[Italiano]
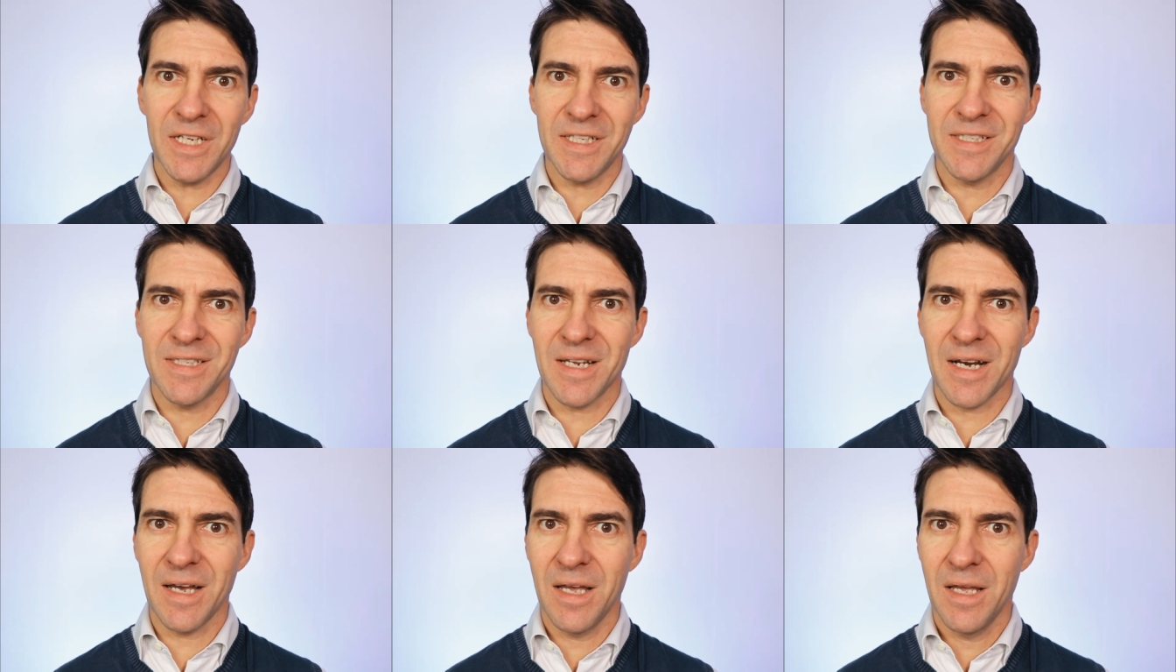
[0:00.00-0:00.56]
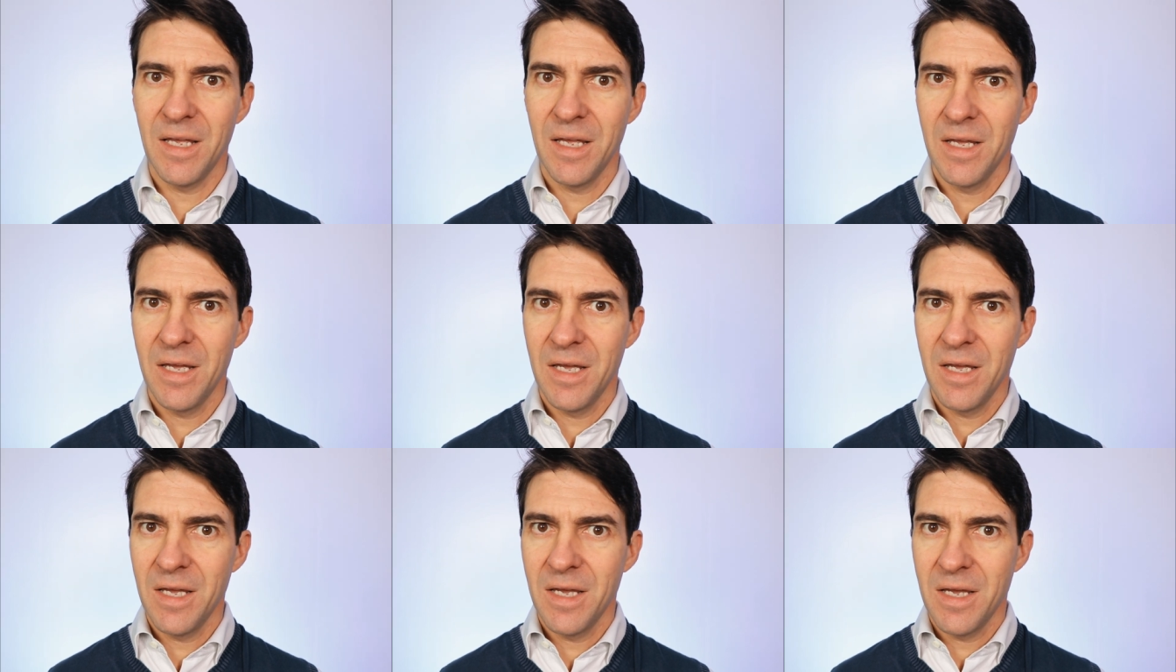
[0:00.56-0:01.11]
destra.
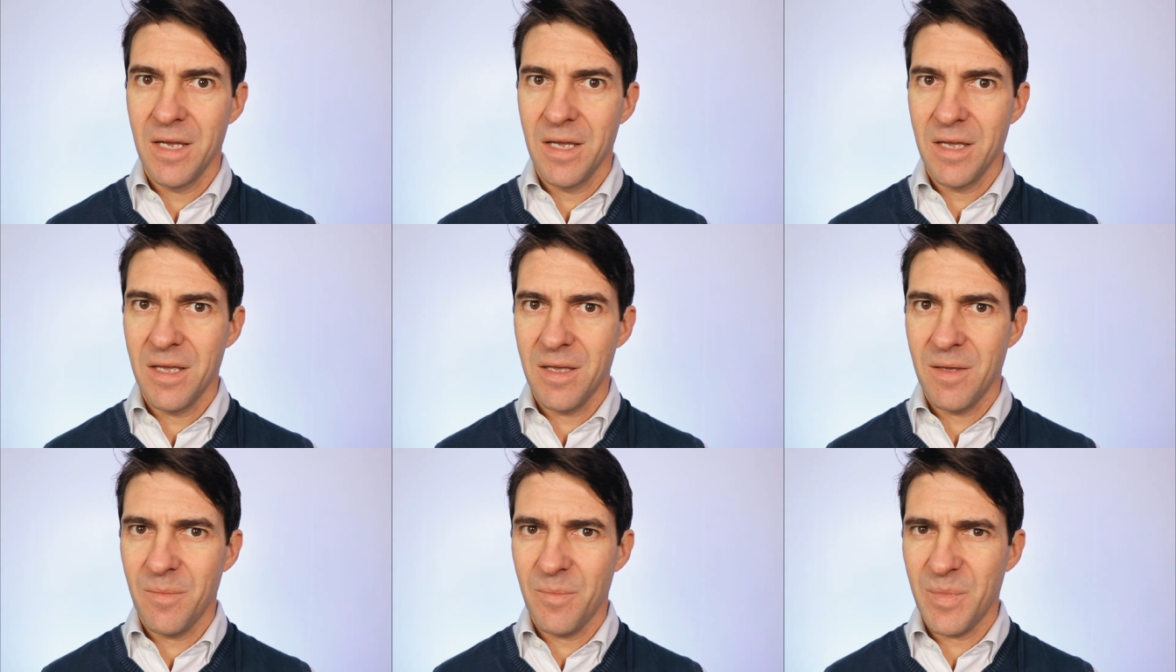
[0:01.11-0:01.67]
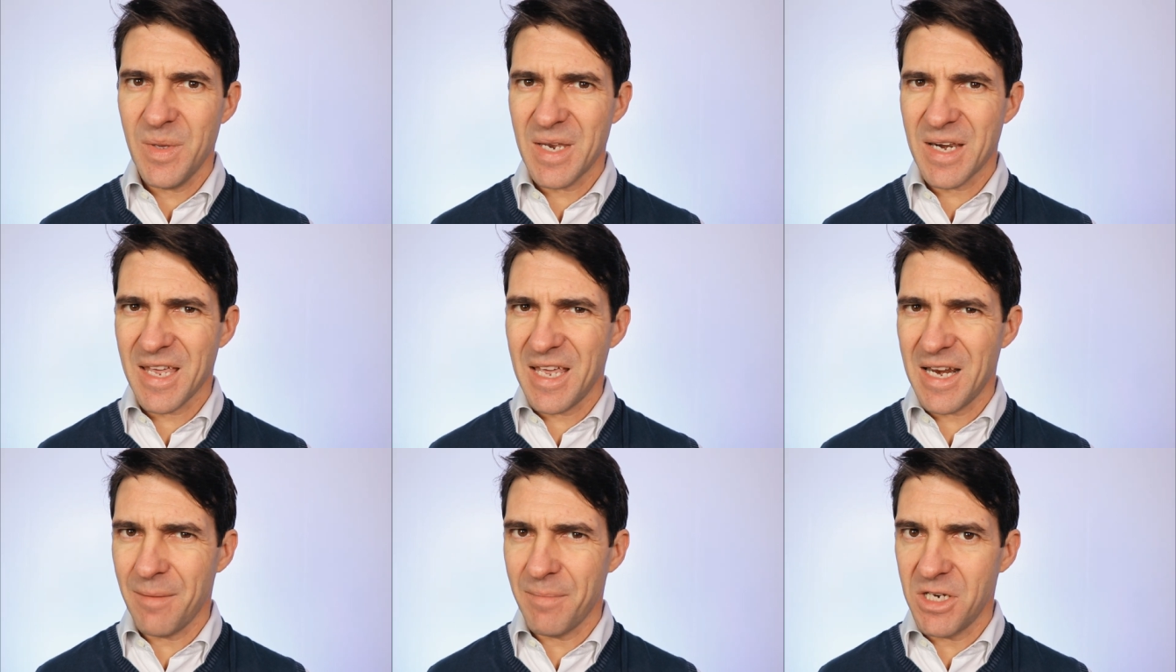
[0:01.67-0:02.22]

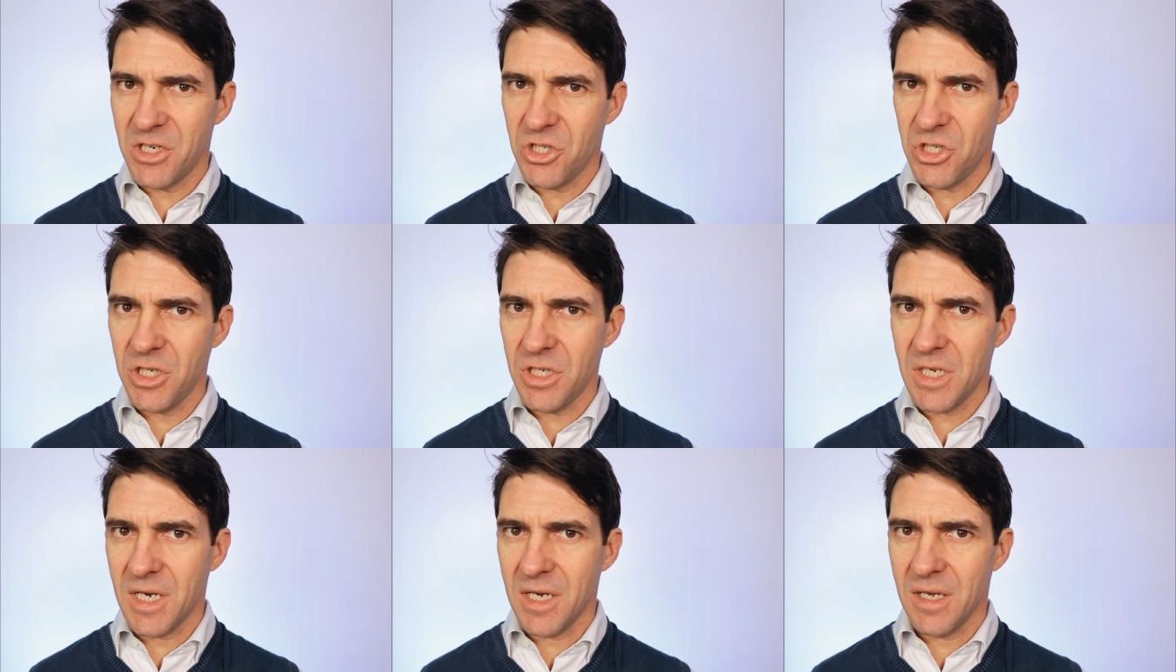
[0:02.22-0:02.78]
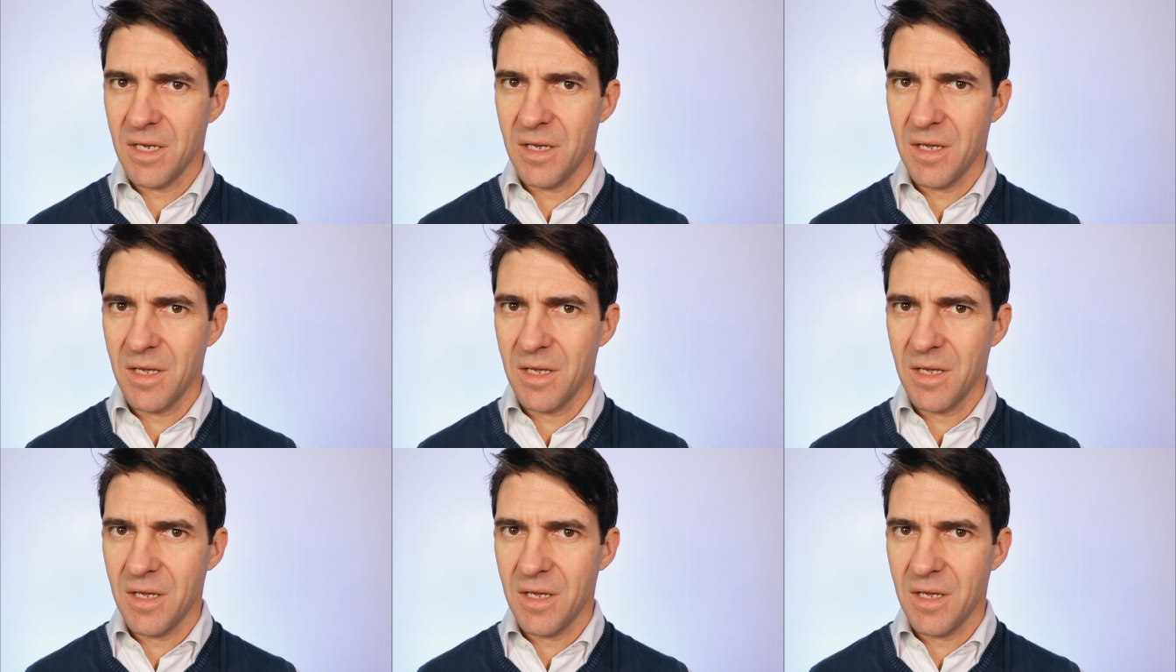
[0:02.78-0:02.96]
Perché la mancina